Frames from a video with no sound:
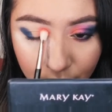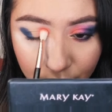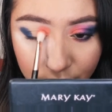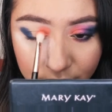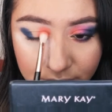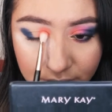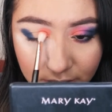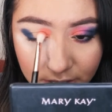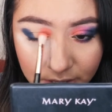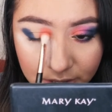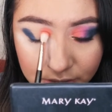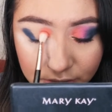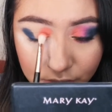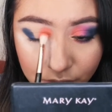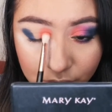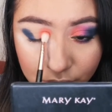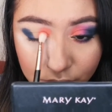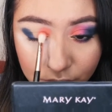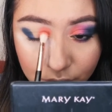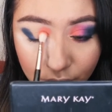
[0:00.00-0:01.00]
cosa de
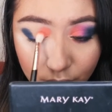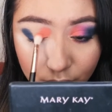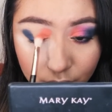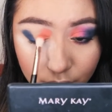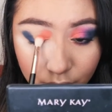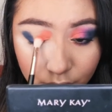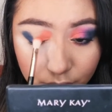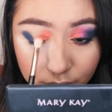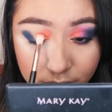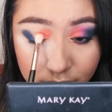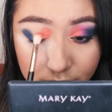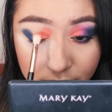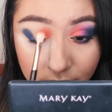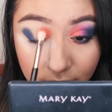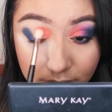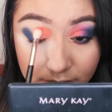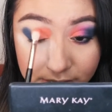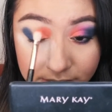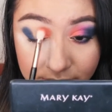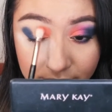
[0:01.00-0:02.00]
estos tonos
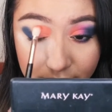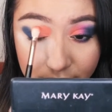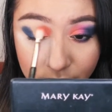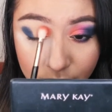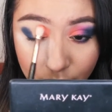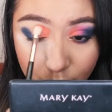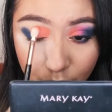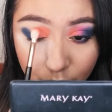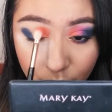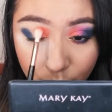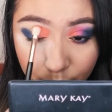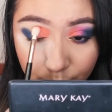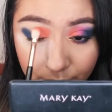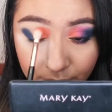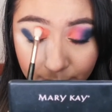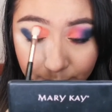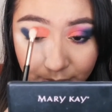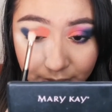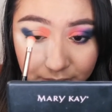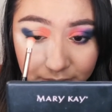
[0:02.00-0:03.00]
es que son
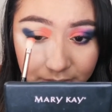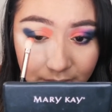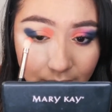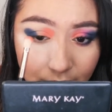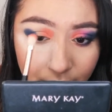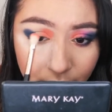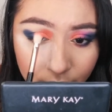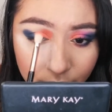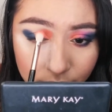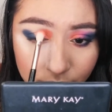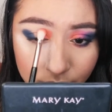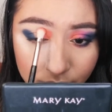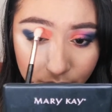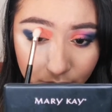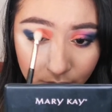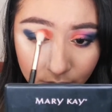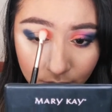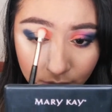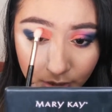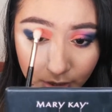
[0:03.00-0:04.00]
complementarios
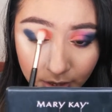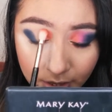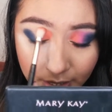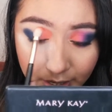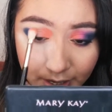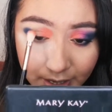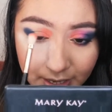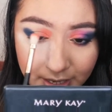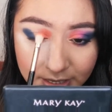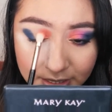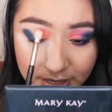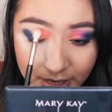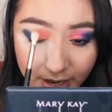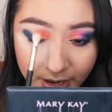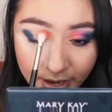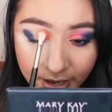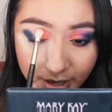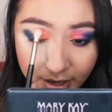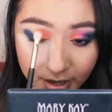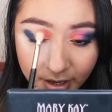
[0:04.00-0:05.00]
el
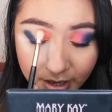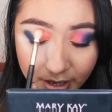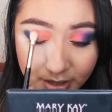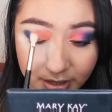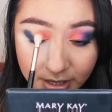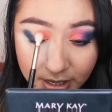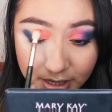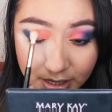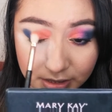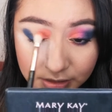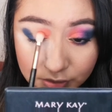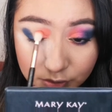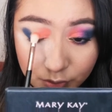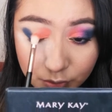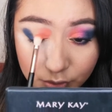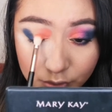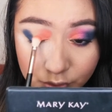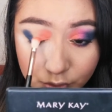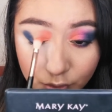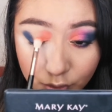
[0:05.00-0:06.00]
naranja y el
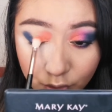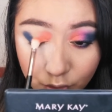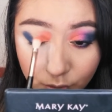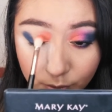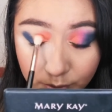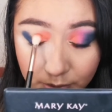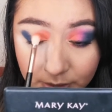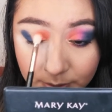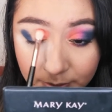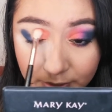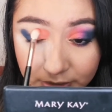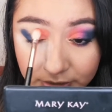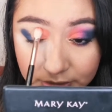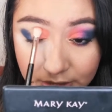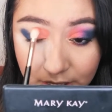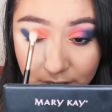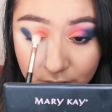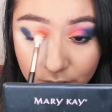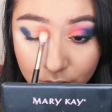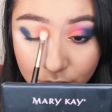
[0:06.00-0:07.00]
azul son
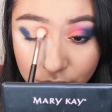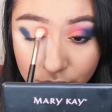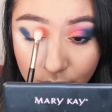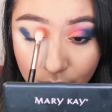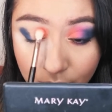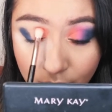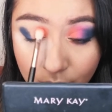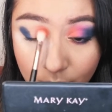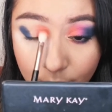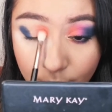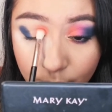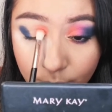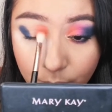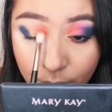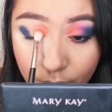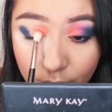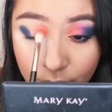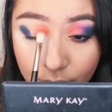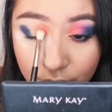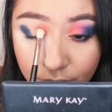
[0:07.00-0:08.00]
complementarios
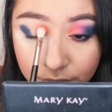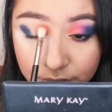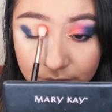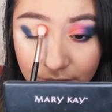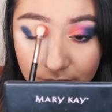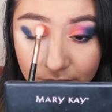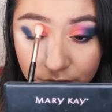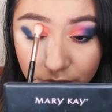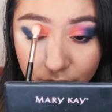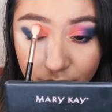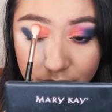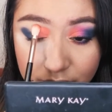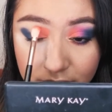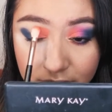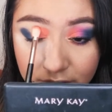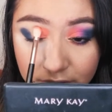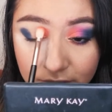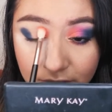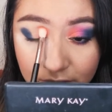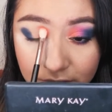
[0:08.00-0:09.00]
por lo tanto si
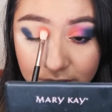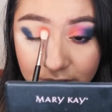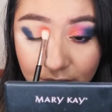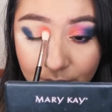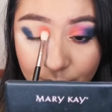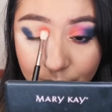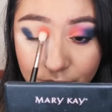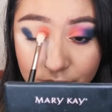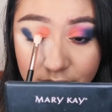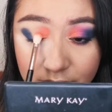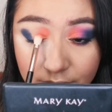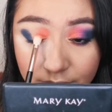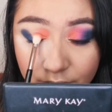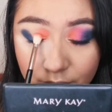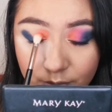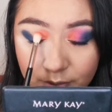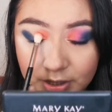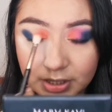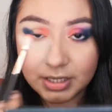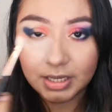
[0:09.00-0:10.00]
intentamos
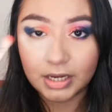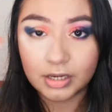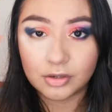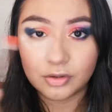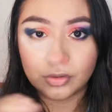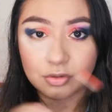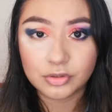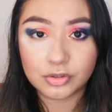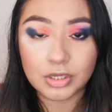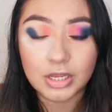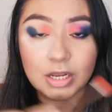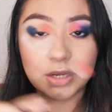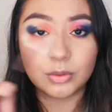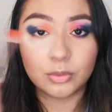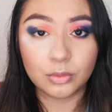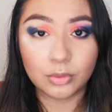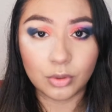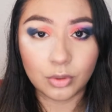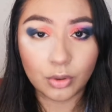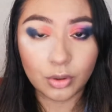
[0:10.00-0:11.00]
difuminarlos el
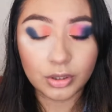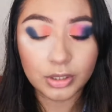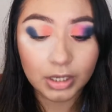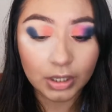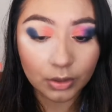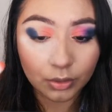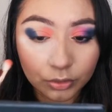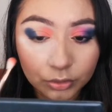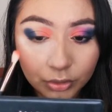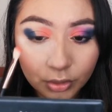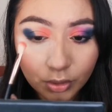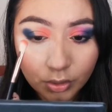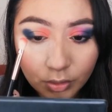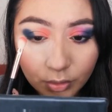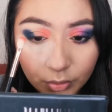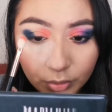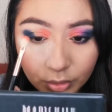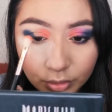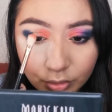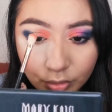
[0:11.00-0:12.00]
uno con el otro lo
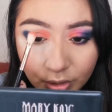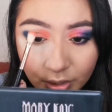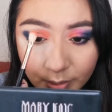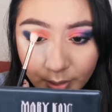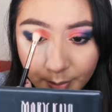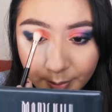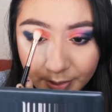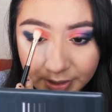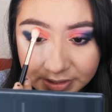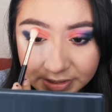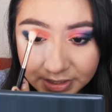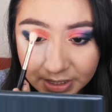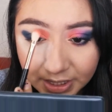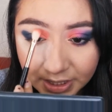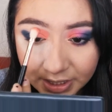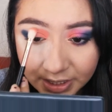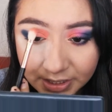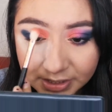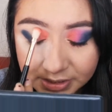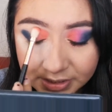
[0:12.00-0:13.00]
único que va a pasar
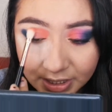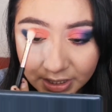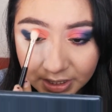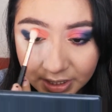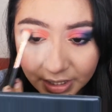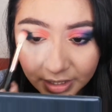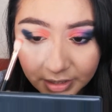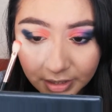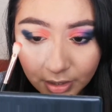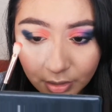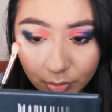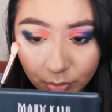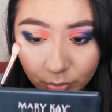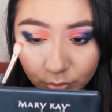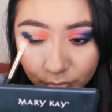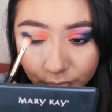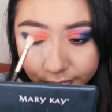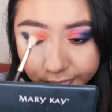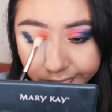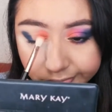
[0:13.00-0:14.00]
es que quede
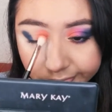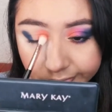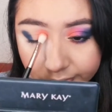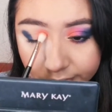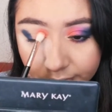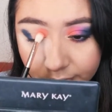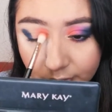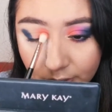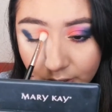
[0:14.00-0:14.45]
un